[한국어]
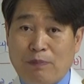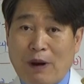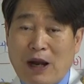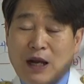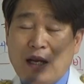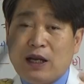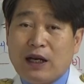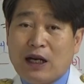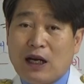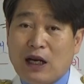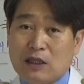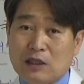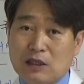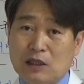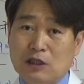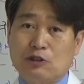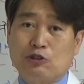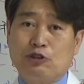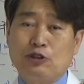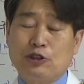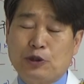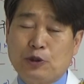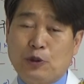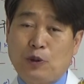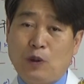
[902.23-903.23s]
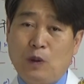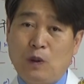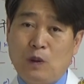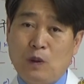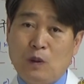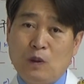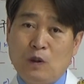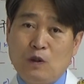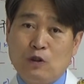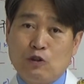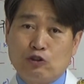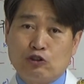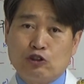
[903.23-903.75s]
빨래가 끓고
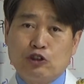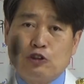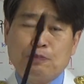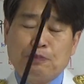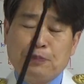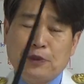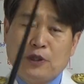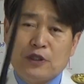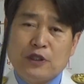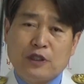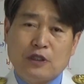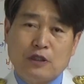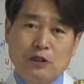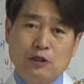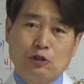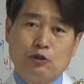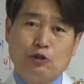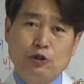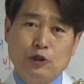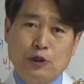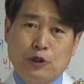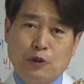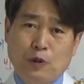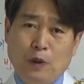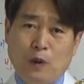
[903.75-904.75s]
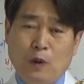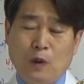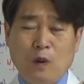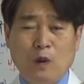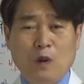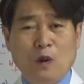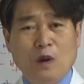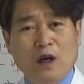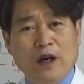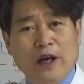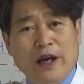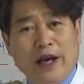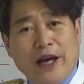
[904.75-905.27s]
있고 우유병이 끓고
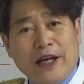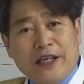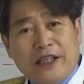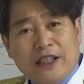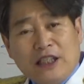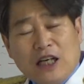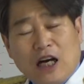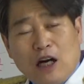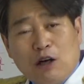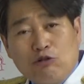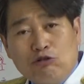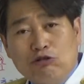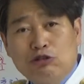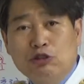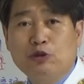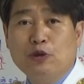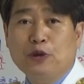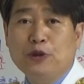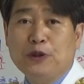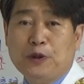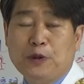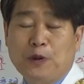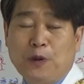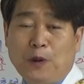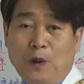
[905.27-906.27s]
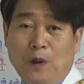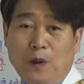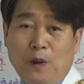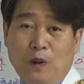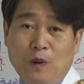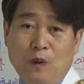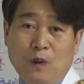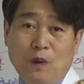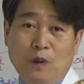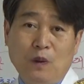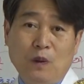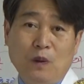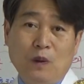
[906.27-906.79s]
있고 아기가 울고
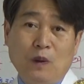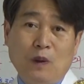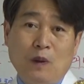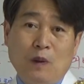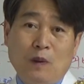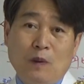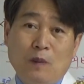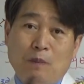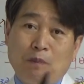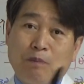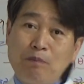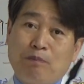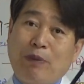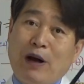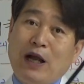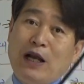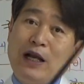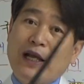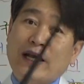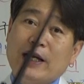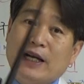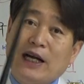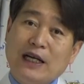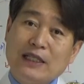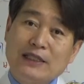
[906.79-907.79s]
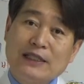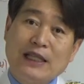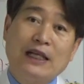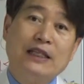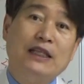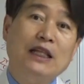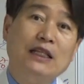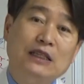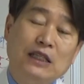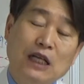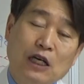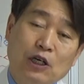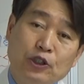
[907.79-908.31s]
있고 빨래가 다
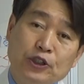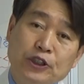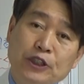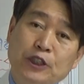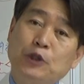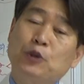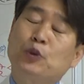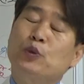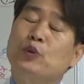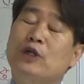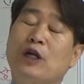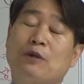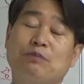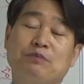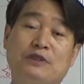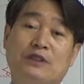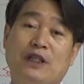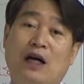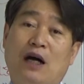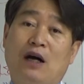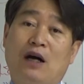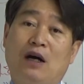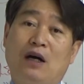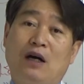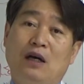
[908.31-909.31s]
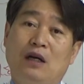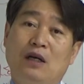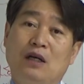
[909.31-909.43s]
됐다고 신호를 합니다.